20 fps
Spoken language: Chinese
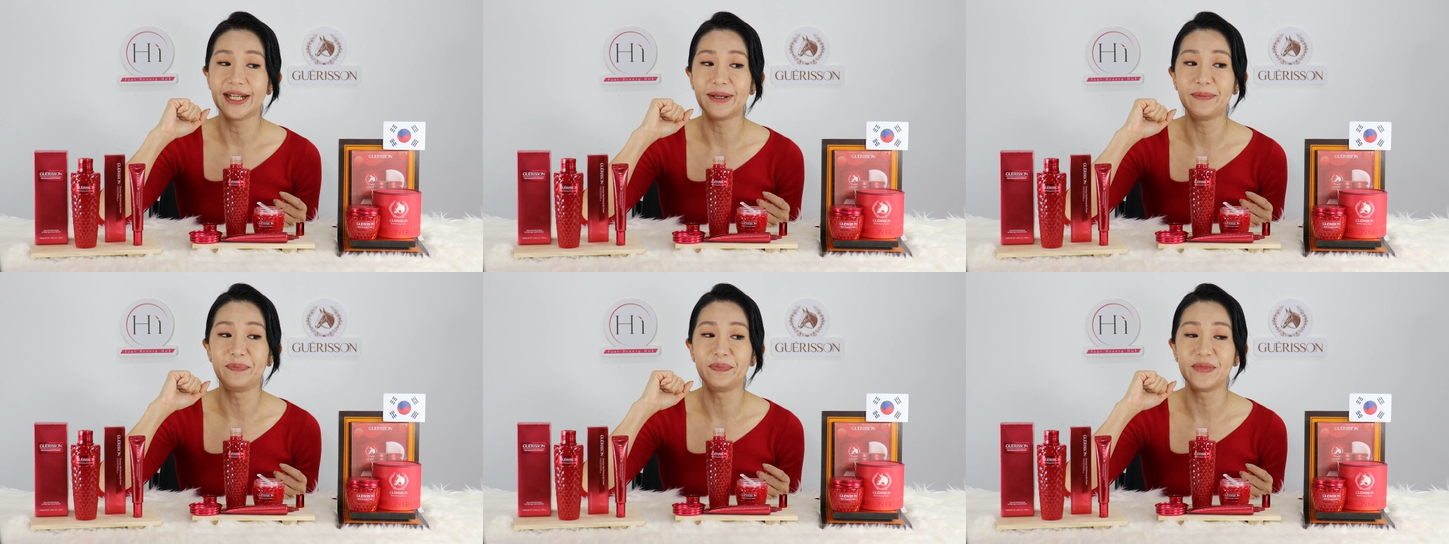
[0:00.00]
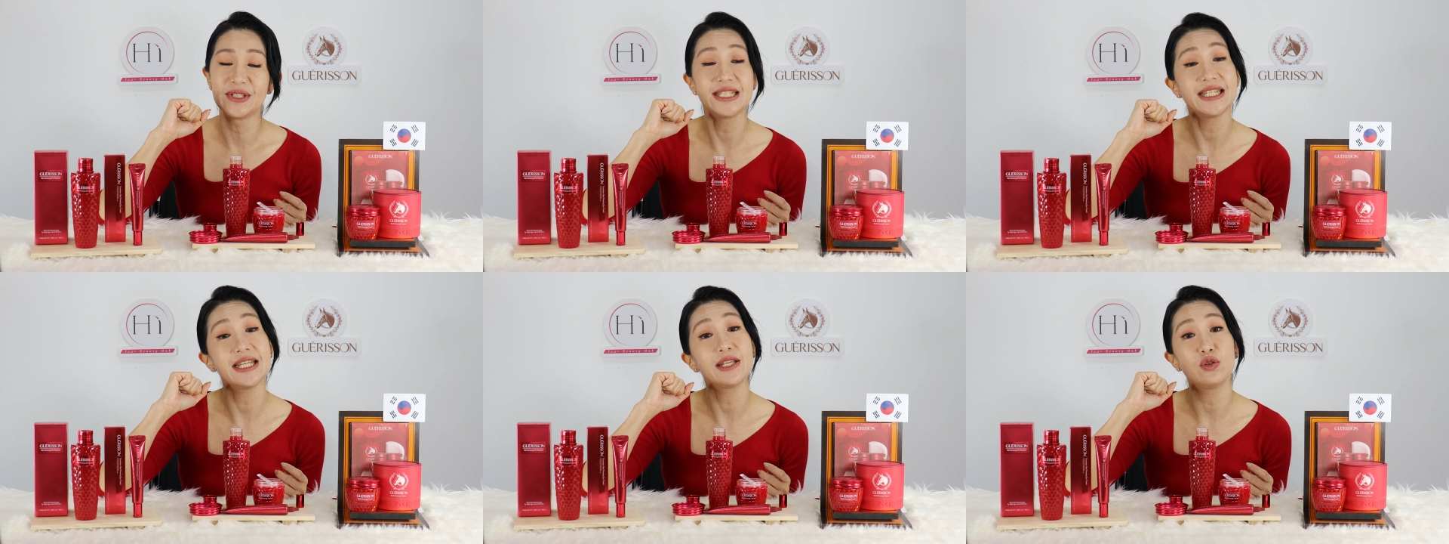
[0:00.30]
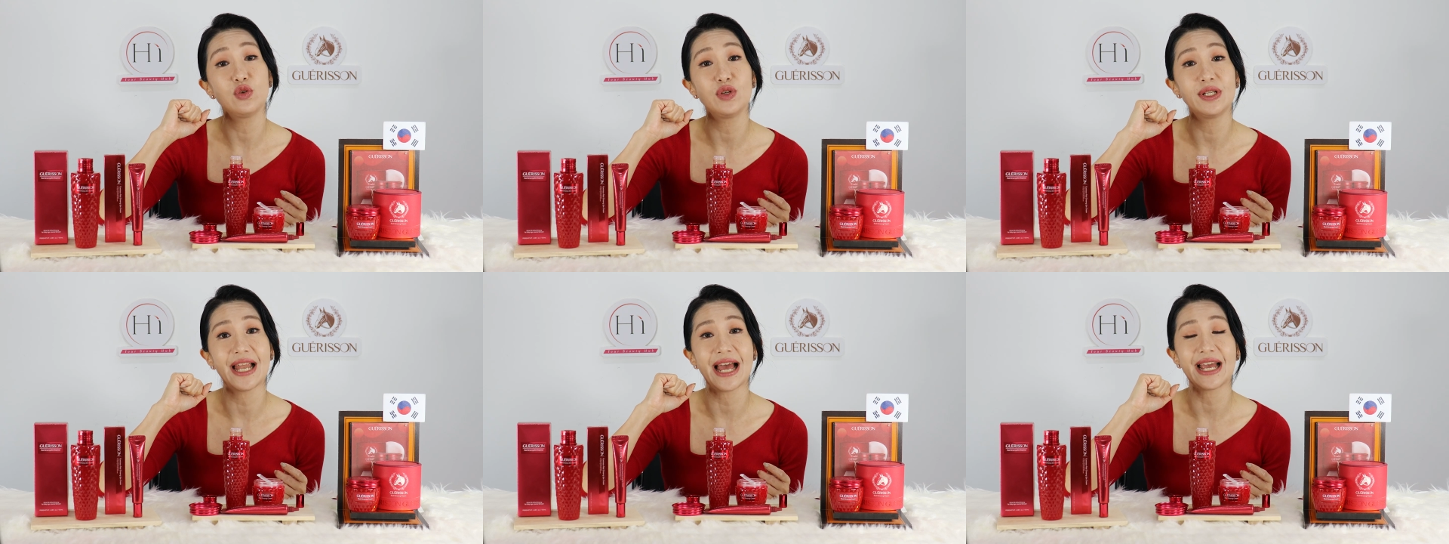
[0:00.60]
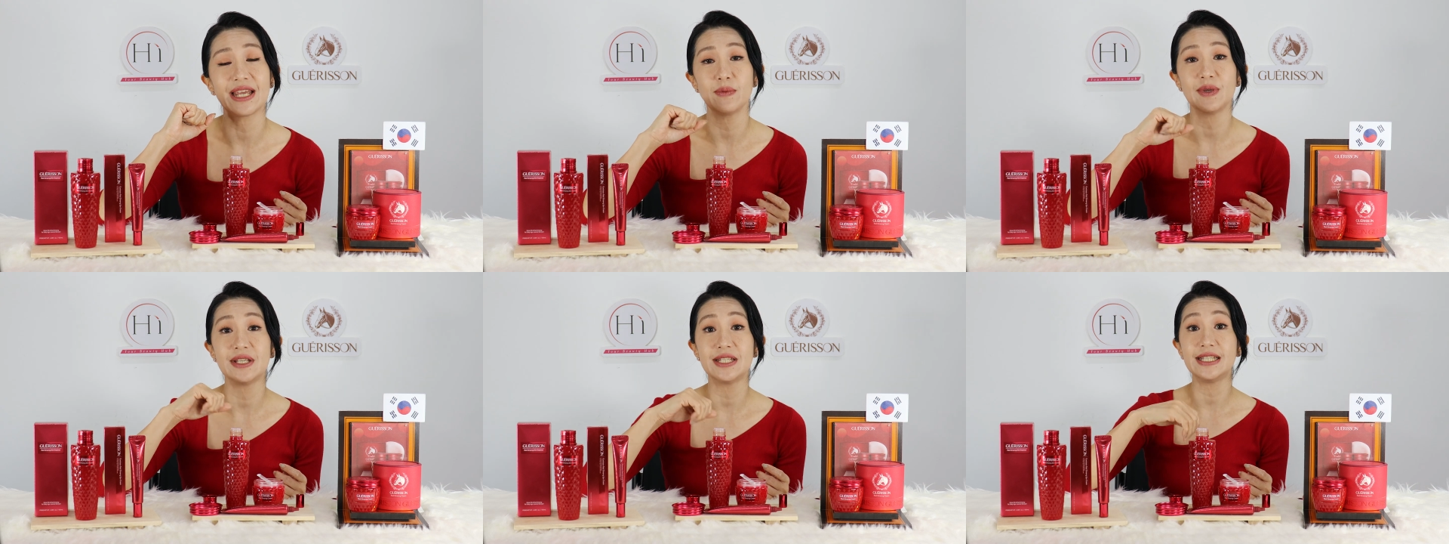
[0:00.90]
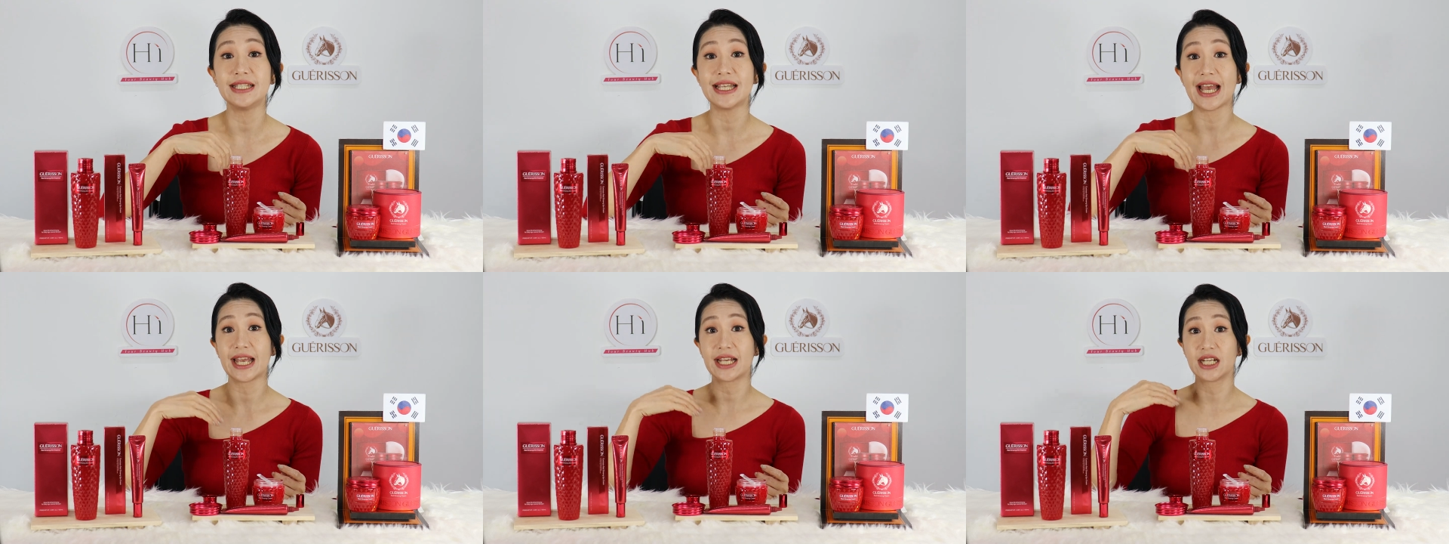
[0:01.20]
嗯幸运啦，因为
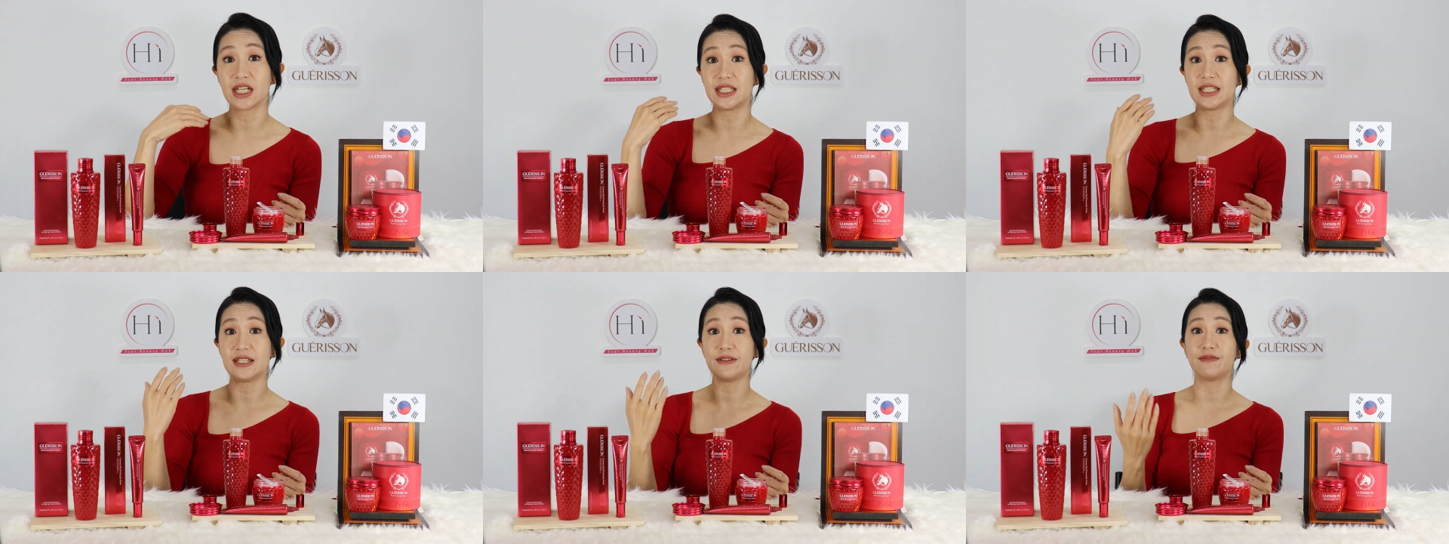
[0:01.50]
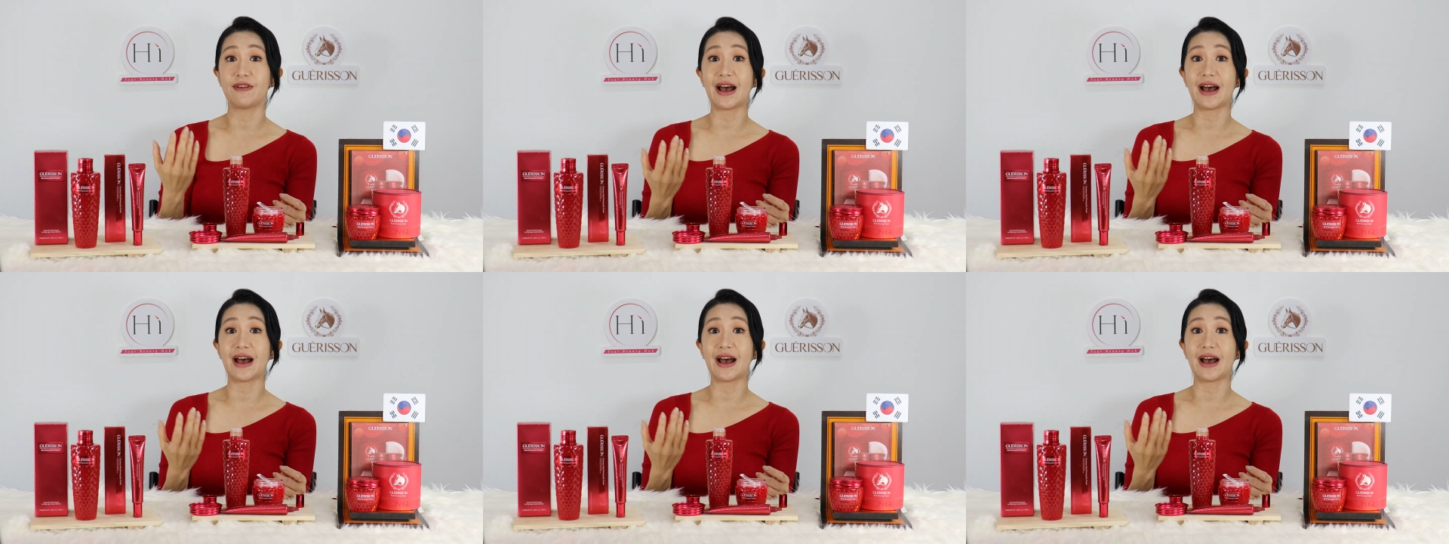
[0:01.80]
现在科技